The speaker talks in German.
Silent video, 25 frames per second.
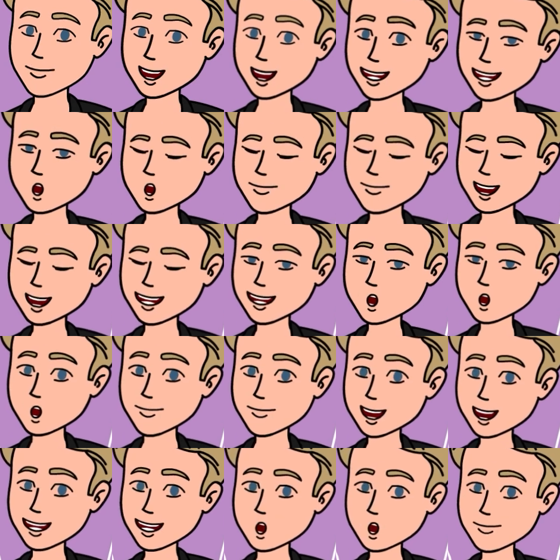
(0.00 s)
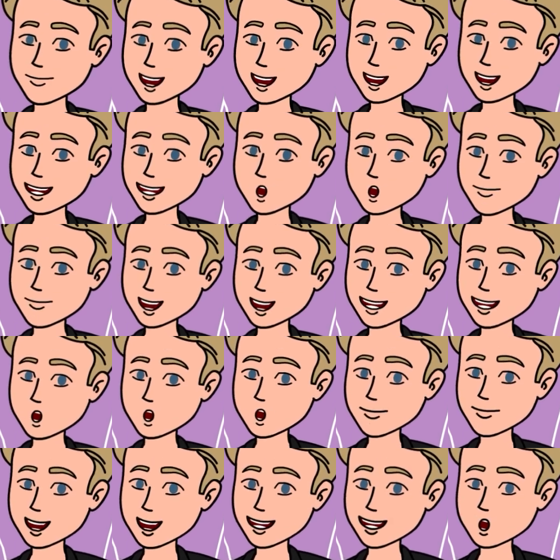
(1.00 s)
stark genug, um durch alle
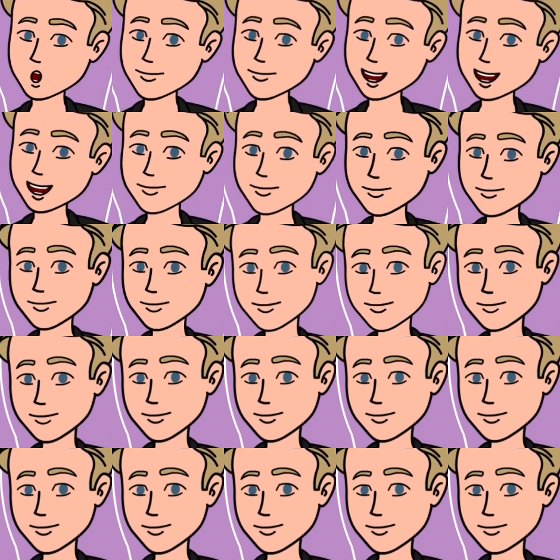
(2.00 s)
Widrigkeiten zu kommen.